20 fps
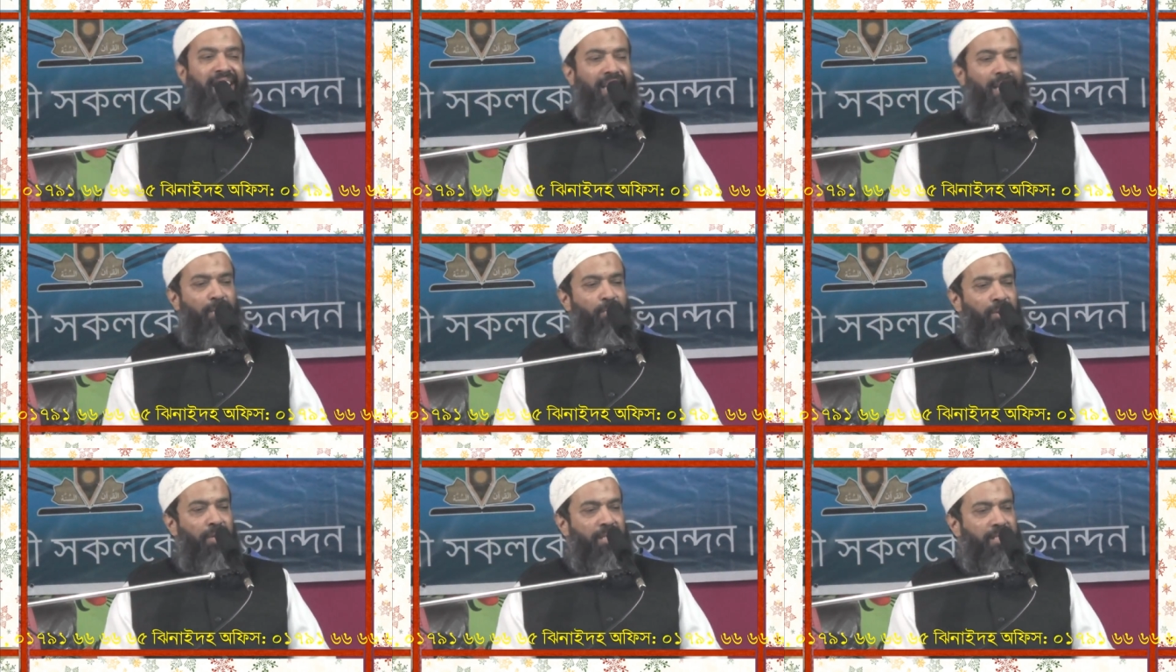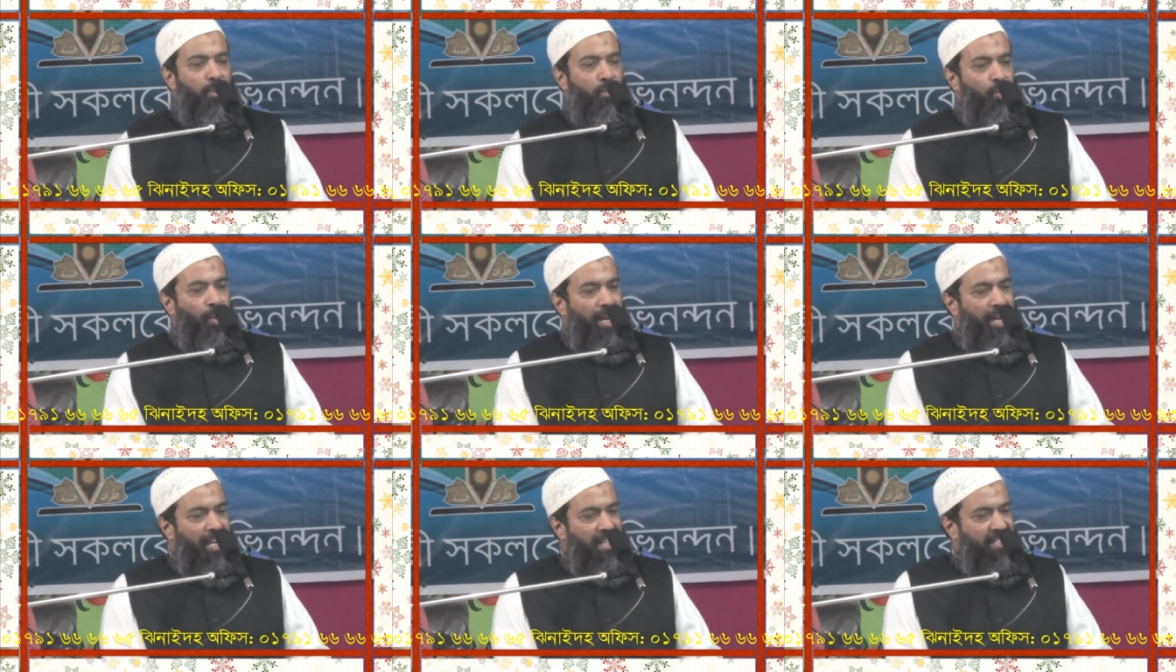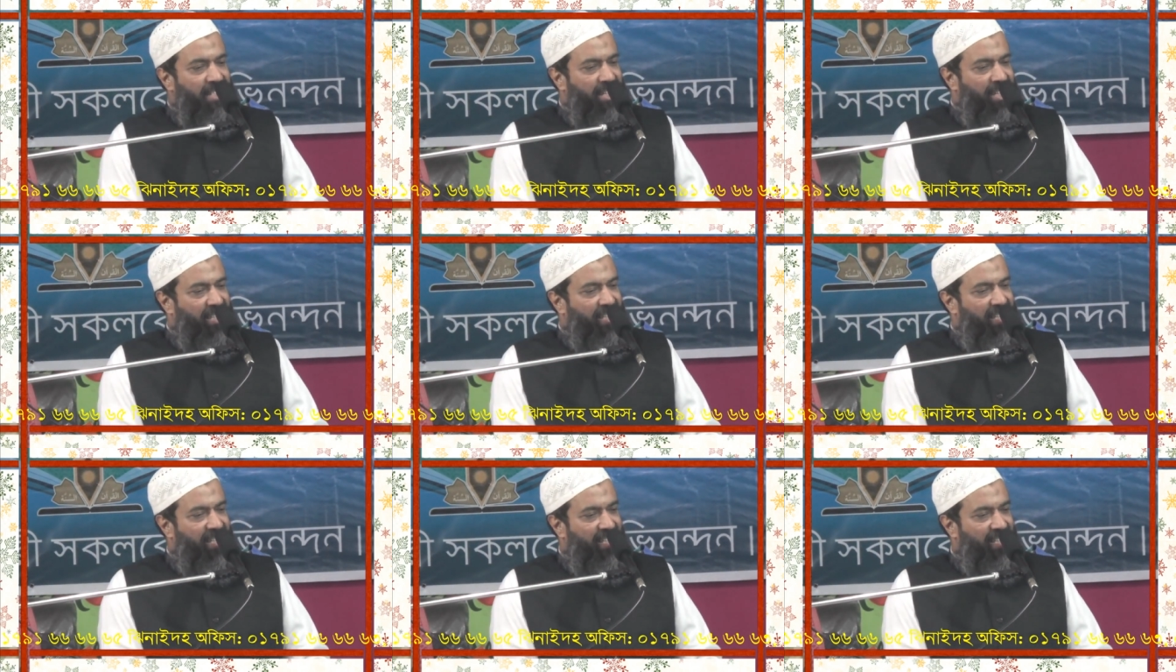কে বলেছে কোরআনে আছে
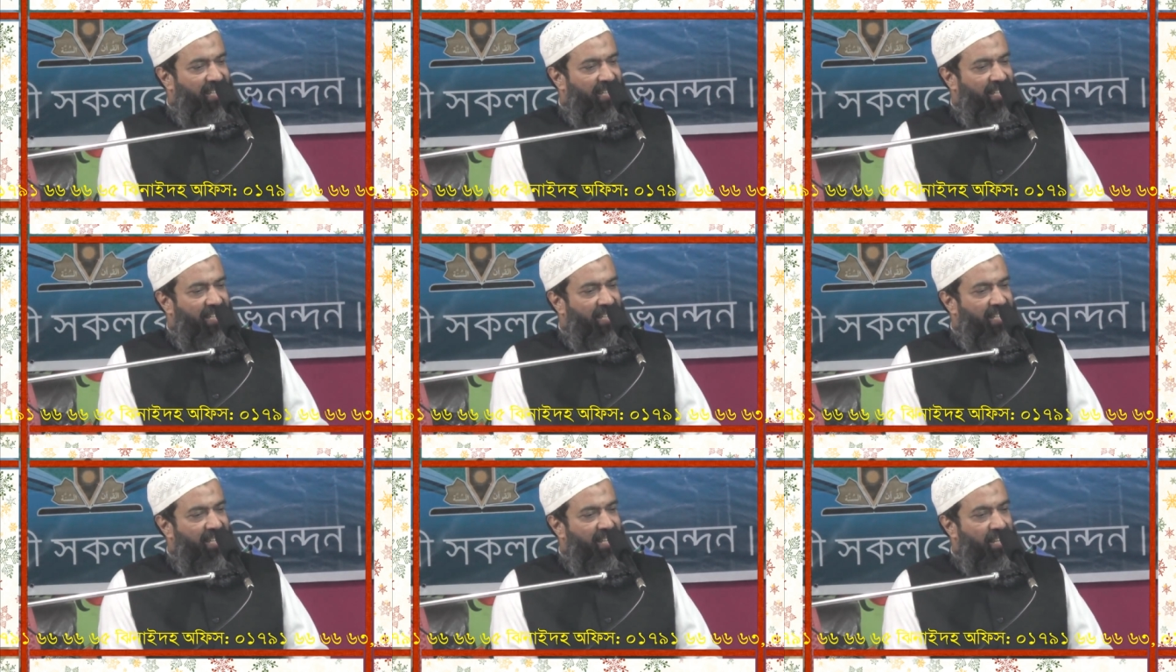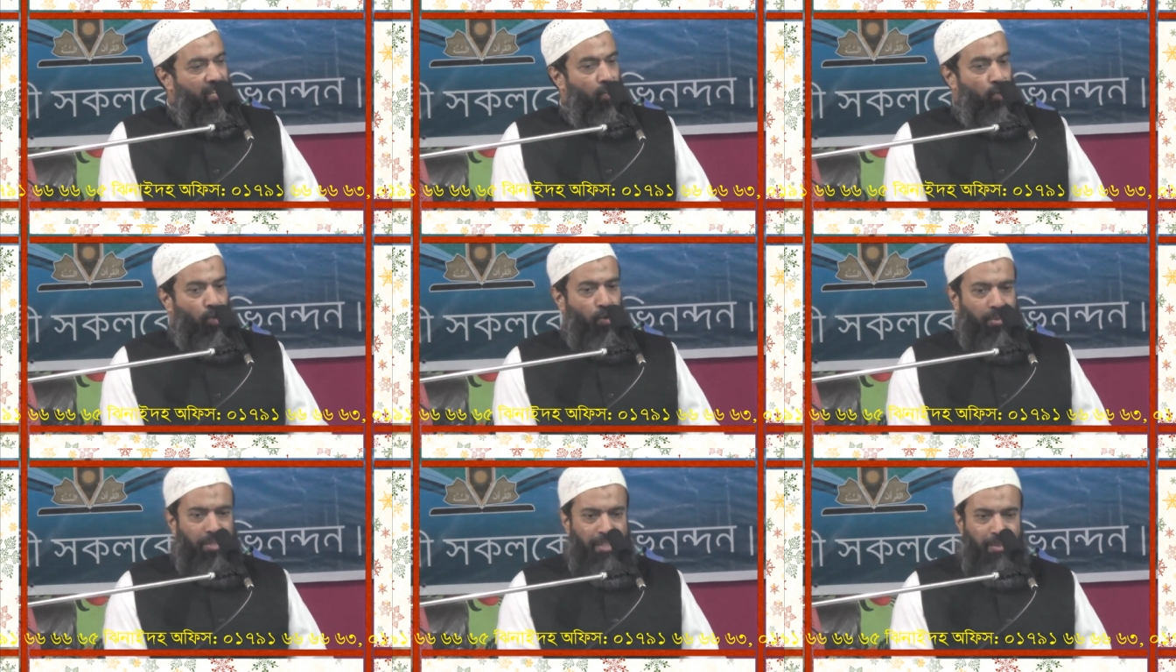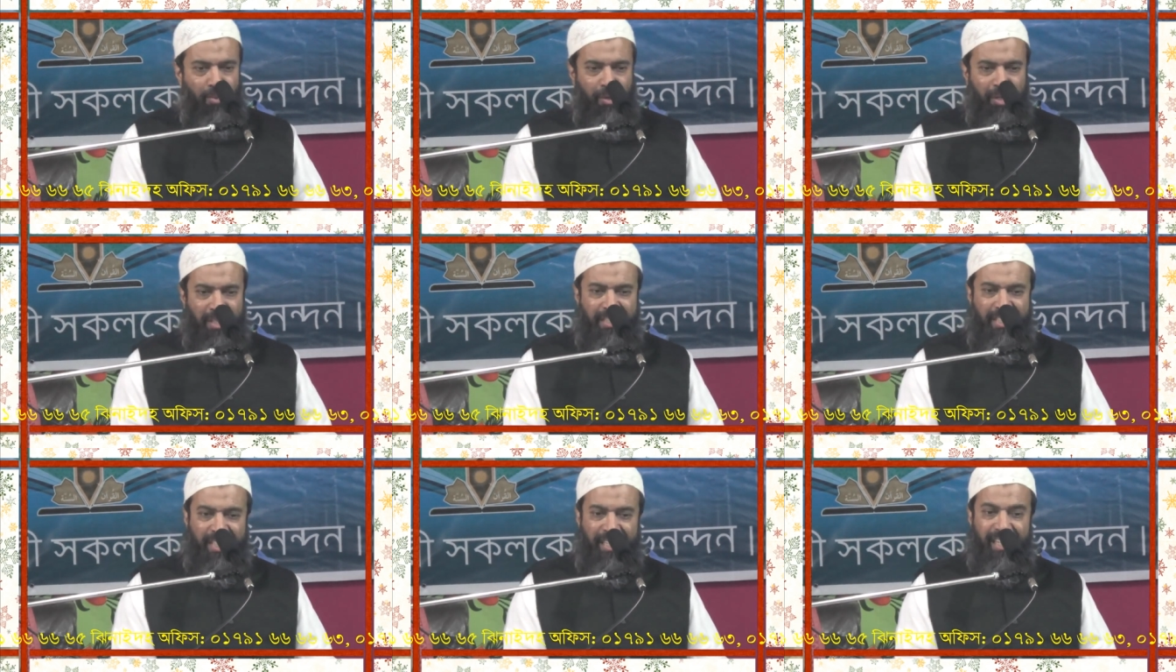নাকি নবীজি
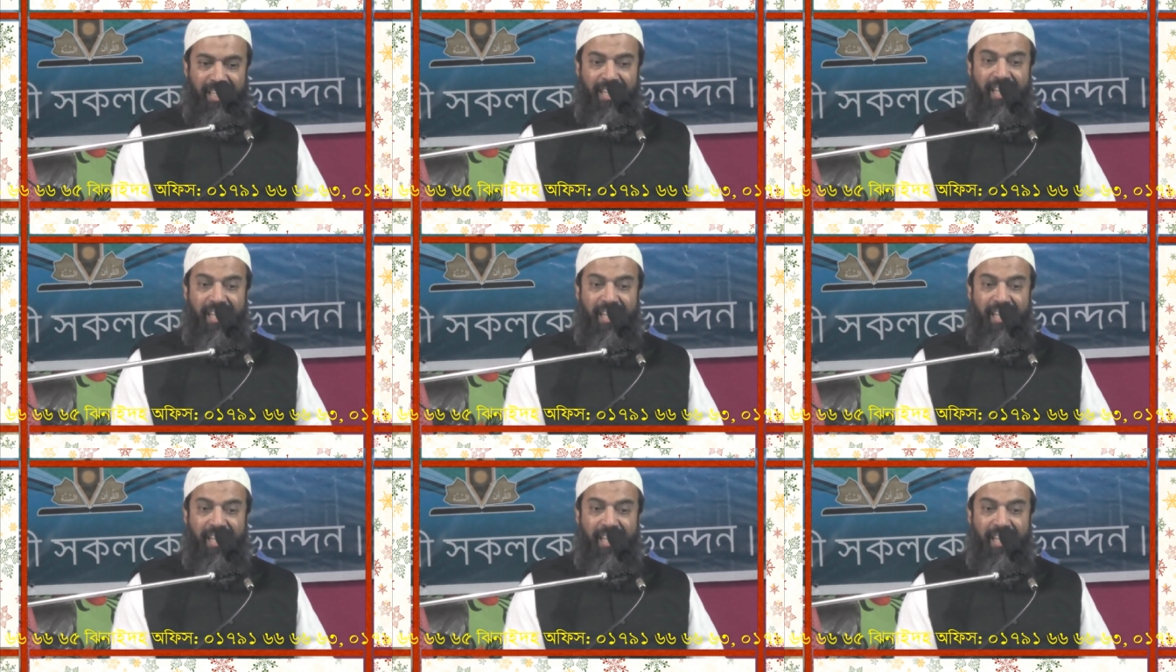বলেছেন